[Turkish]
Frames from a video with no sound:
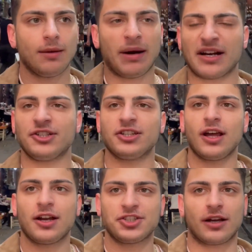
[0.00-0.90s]

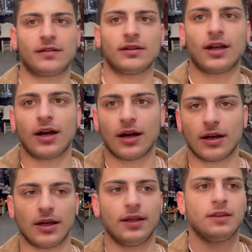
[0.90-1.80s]
Bakırcılar Çarşısı'na
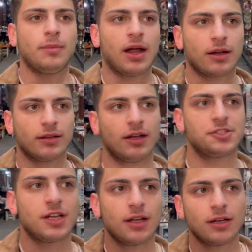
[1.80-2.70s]
indim
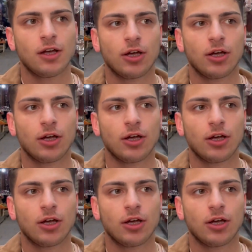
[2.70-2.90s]
arkadaşlar.